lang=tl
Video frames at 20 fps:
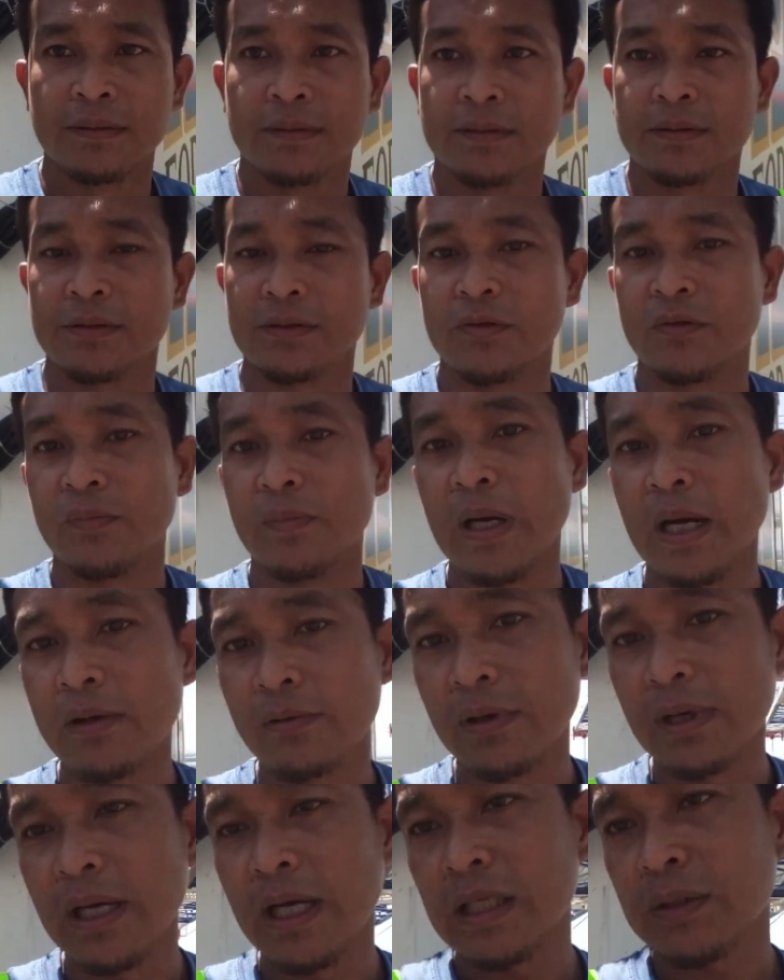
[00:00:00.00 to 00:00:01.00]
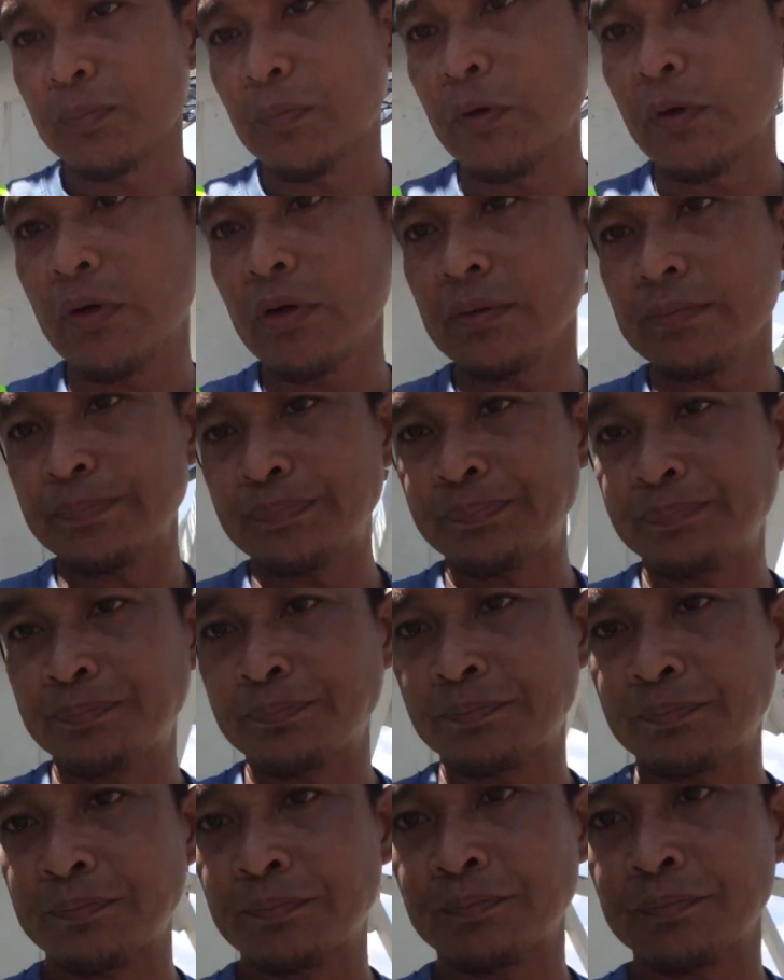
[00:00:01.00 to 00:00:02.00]
so bago lahat po
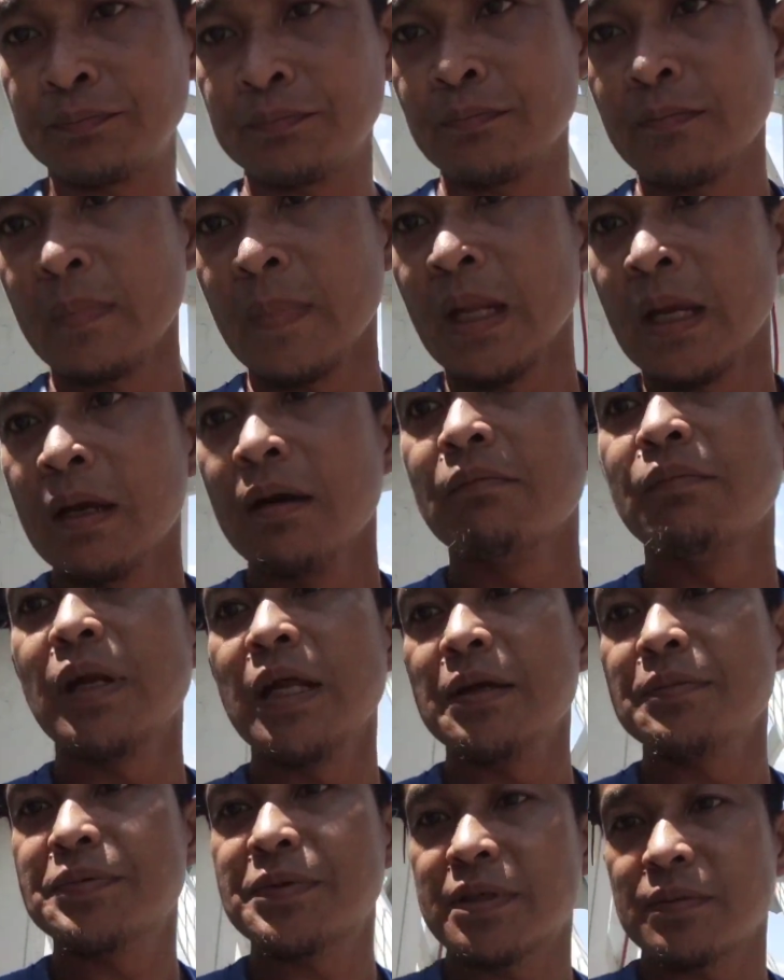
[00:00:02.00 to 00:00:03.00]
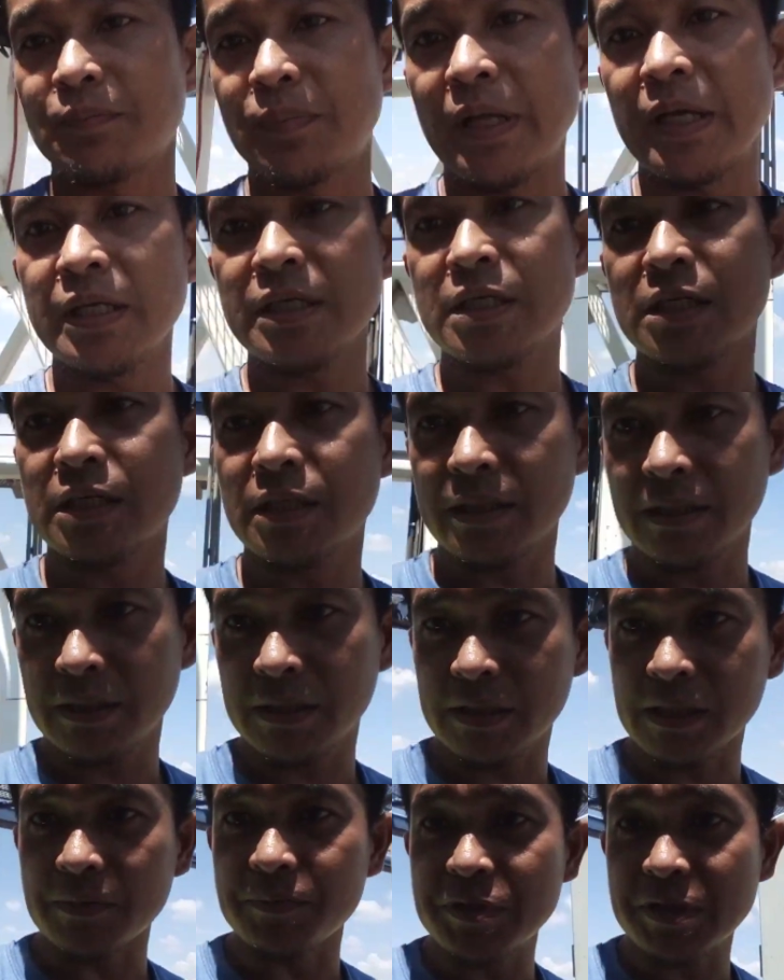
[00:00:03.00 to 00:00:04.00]
please please
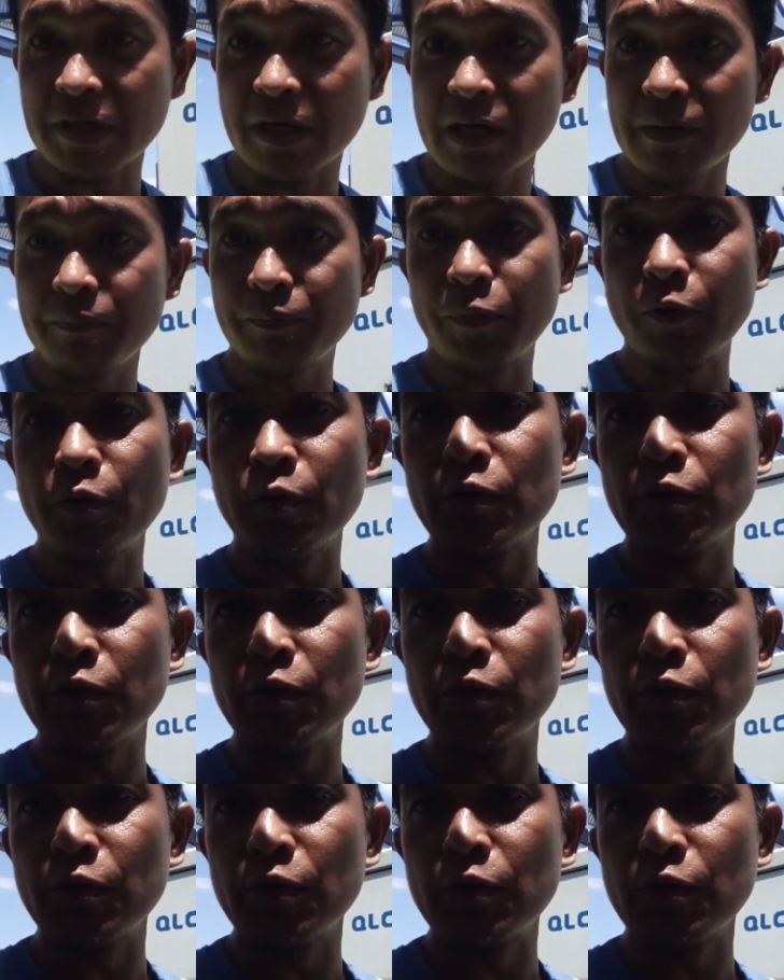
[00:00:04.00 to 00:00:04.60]
subscribe po